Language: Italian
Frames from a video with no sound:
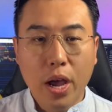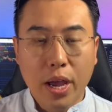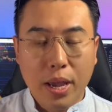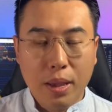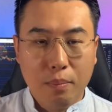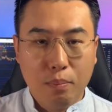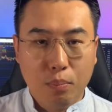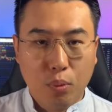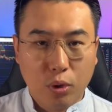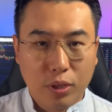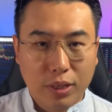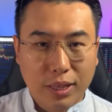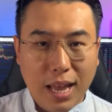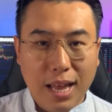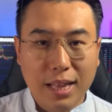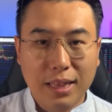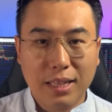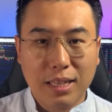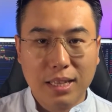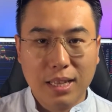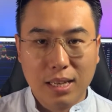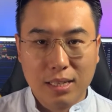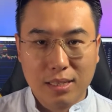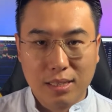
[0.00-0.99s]

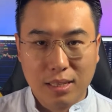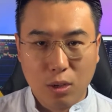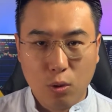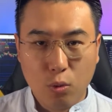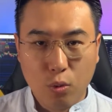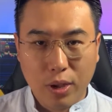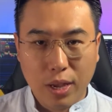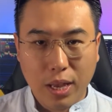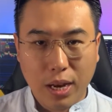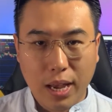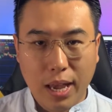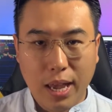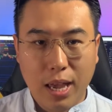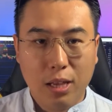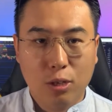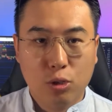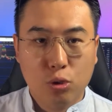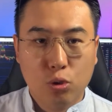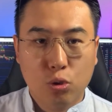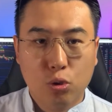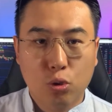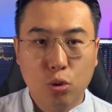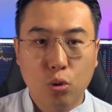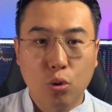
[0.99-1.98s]
importanti da seguire e
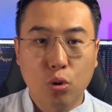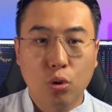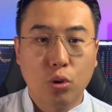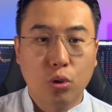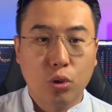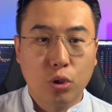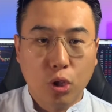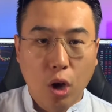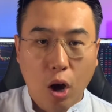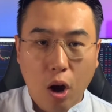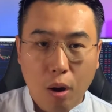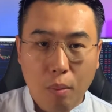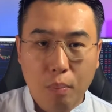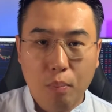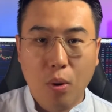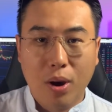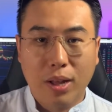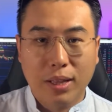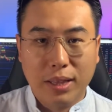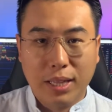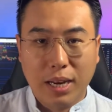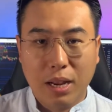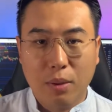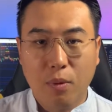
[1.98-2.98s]
solo dopo
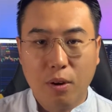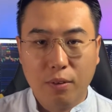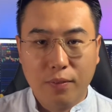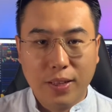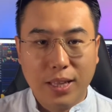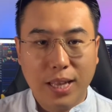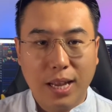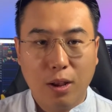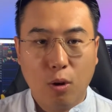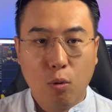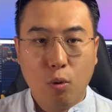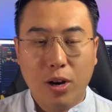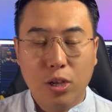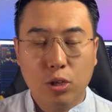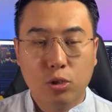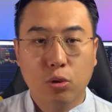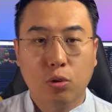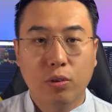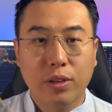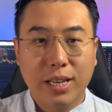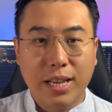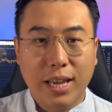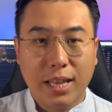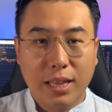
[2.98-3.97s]
andremo a vedere quali
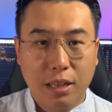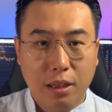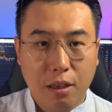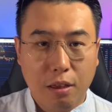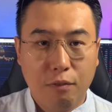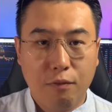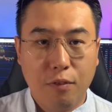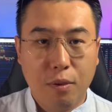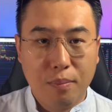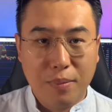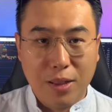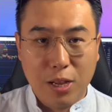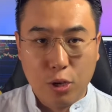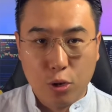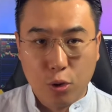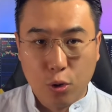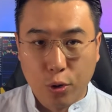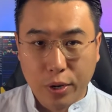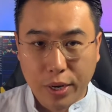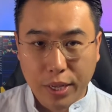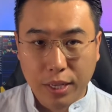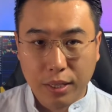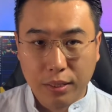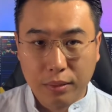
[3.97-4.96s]
sono gli ETF
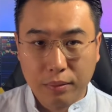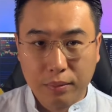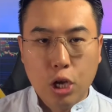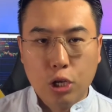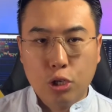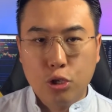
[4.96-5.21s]
migliori.